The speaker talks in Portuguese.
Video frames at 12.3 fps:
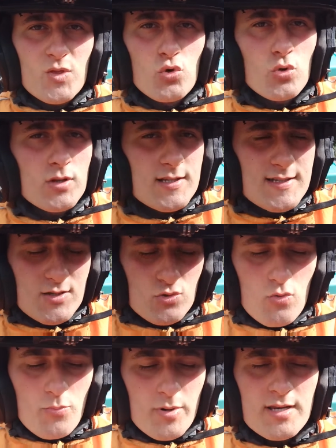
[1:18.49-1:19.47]
Todas as
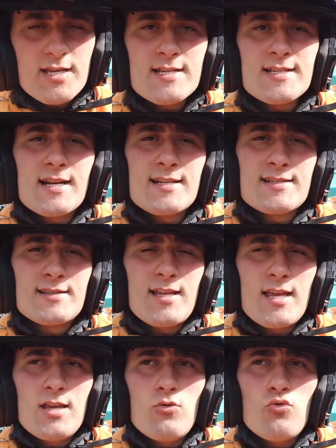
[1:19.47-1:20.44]
companhias elas
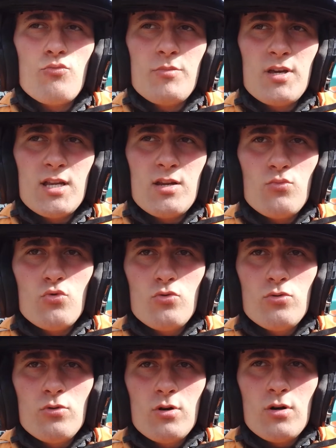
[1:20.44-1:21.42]
têm o
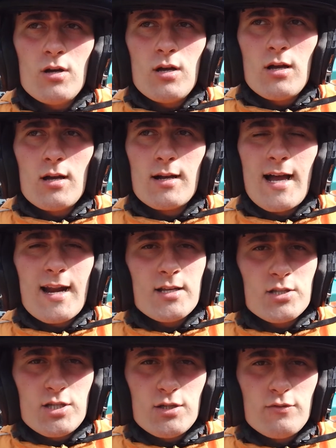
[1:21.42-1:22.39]
mínimo
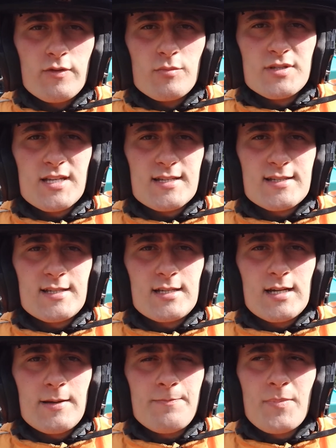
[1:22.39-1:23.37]
garantido, vamos dizer assim,
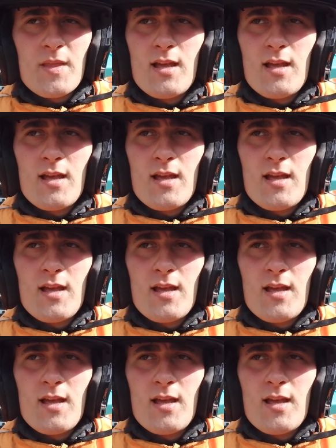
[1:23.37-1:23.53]
né?